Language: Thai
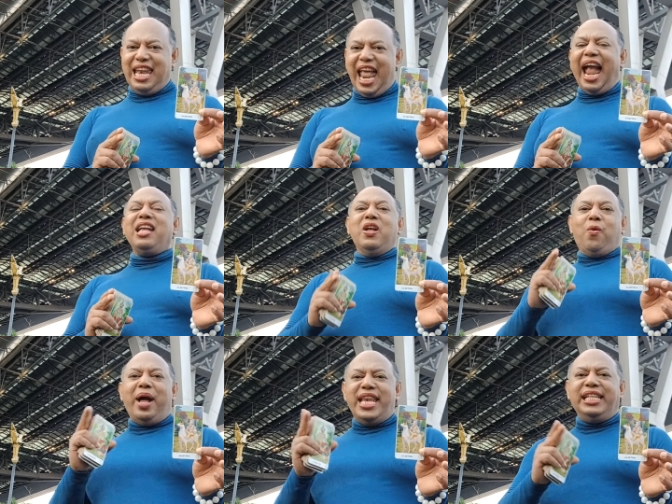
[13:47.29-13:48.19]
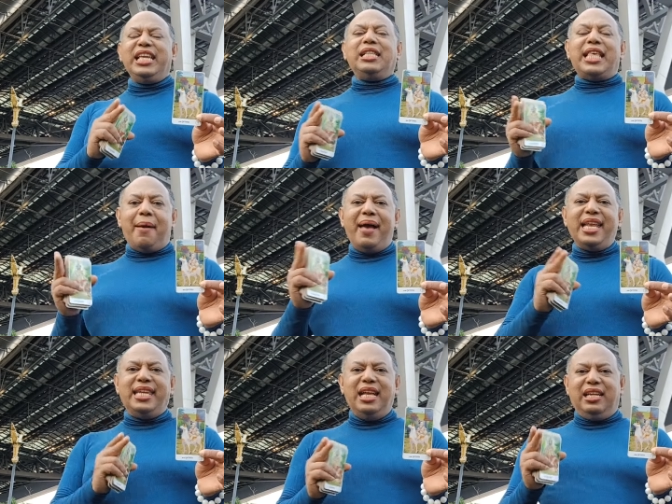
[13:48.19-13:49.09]
นะ วันนั้นจะสามารถ
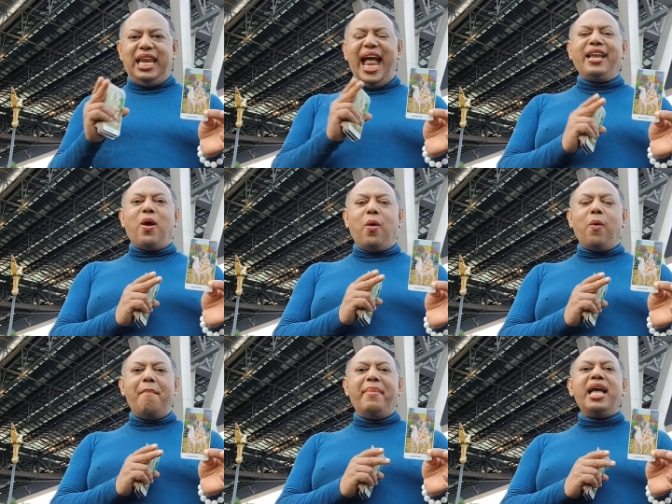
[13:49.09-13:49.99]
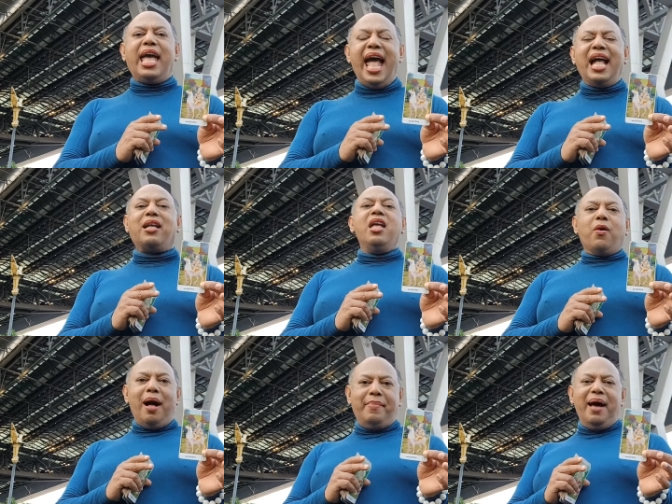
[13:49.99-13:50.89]
ดึงในด้านของความมั่งคั่ง ค
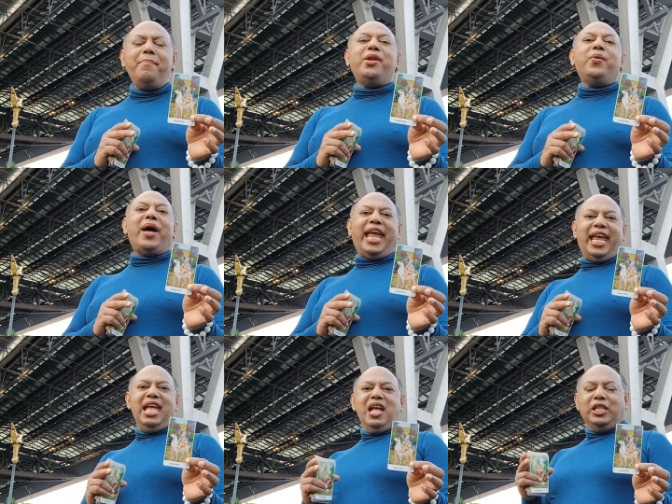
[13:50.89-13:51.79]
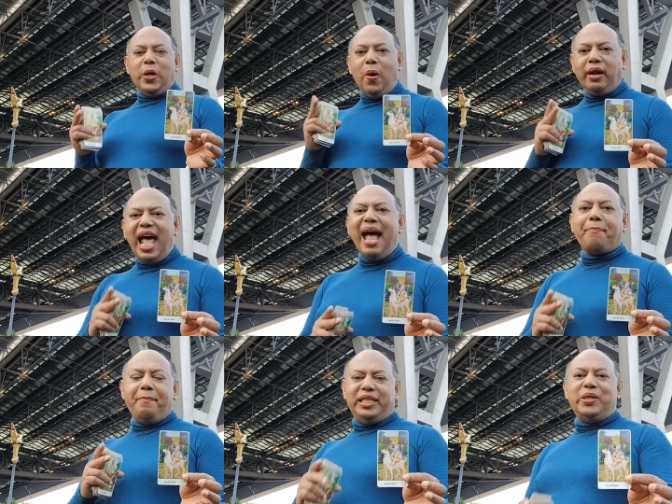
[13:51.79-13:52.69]
วามร่ำรวยโชคลาภ
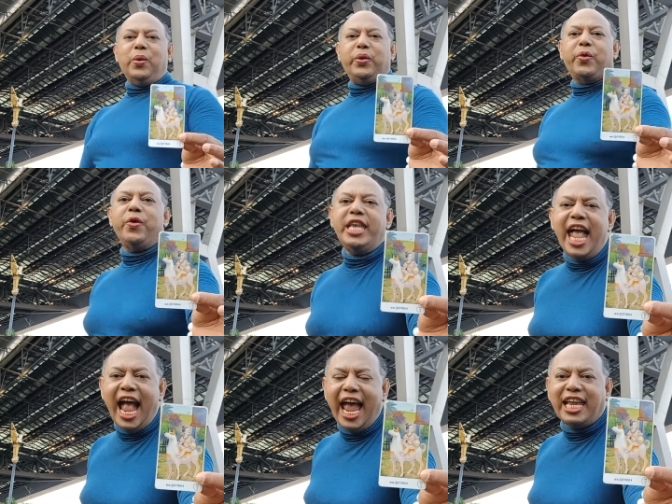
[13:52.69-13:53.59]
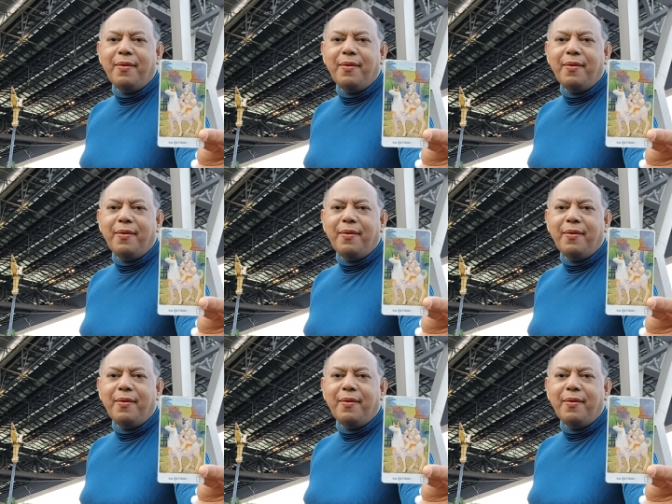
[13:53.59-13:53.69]
มาสู่ตัวคุณได้